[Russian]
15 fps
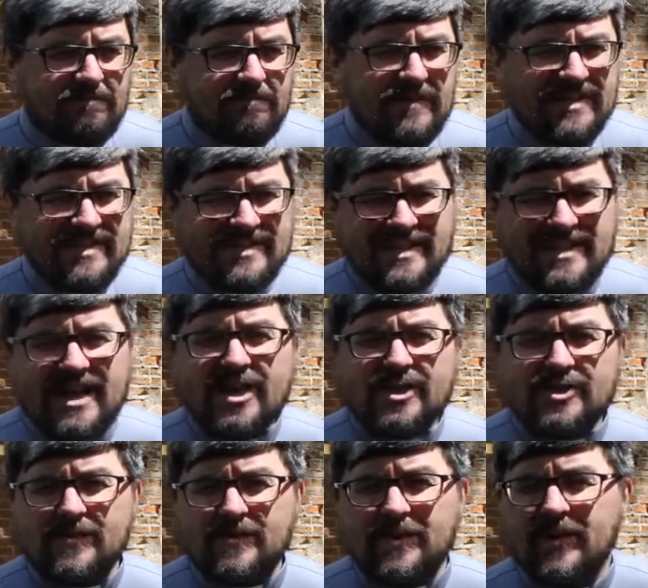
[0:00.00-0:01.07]

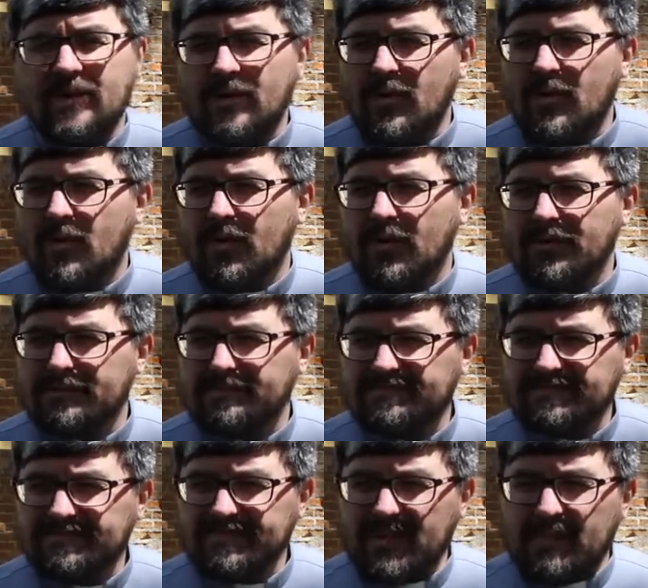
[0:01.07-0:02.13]
Настоящий пророк, он
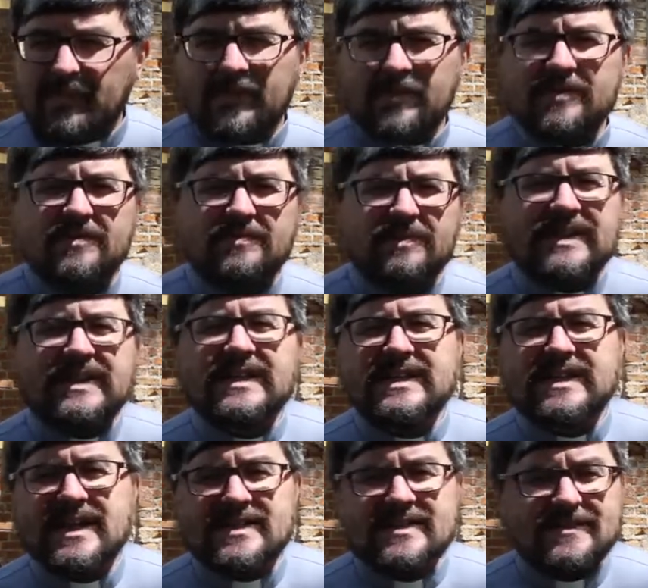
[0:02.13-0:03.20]
наполнен
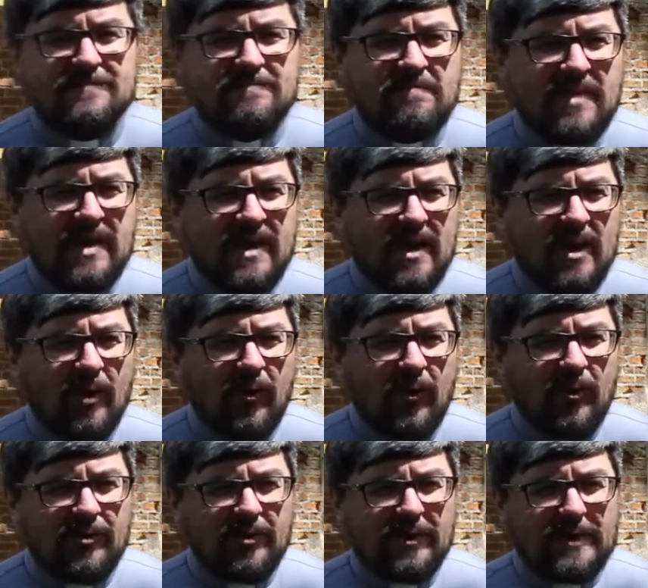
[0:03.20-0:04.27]
благодати,
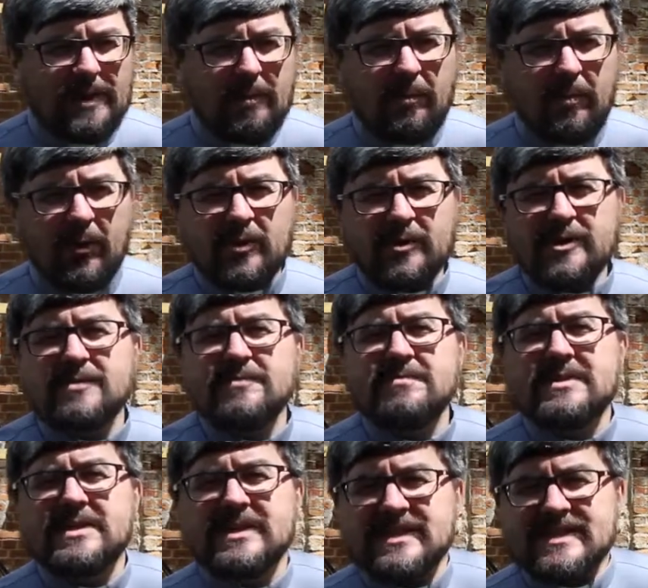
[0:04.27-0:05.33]
он наполнен
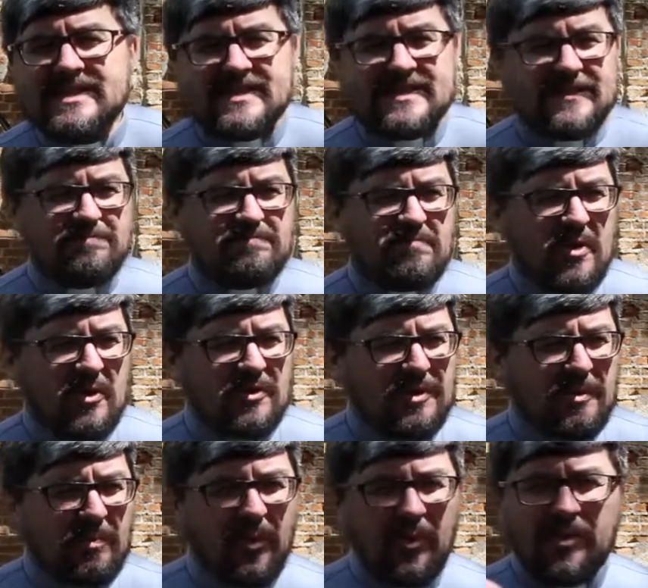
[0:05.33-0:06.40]
милости, он
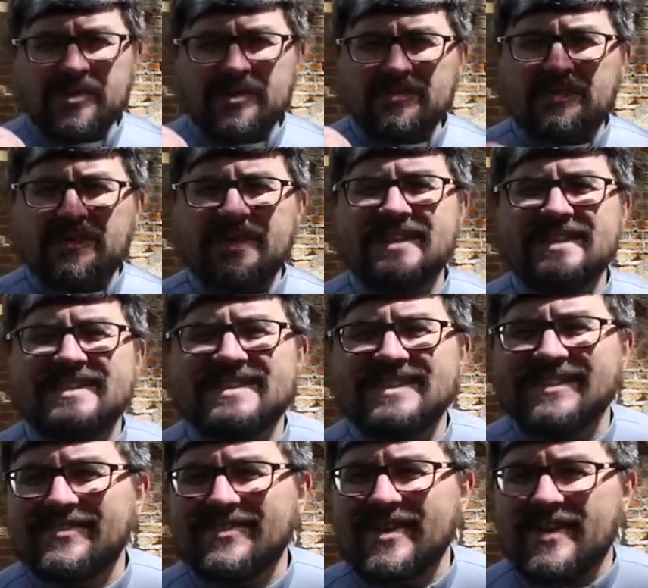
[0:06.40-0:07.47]
наполнен
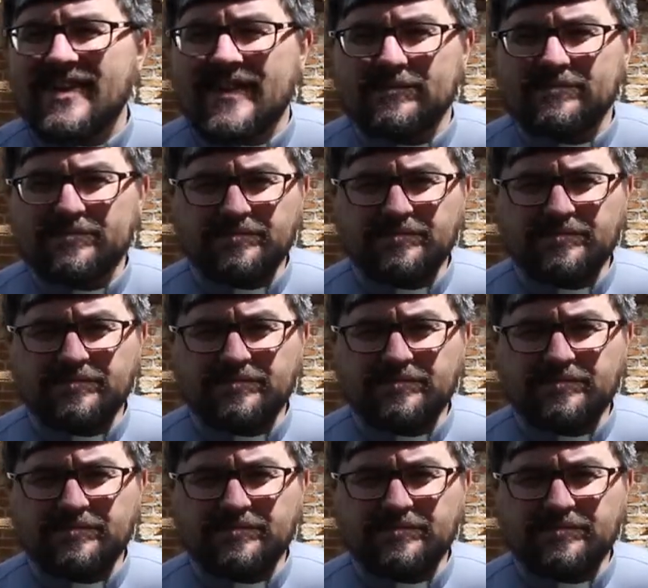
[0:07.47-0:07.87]
благословением.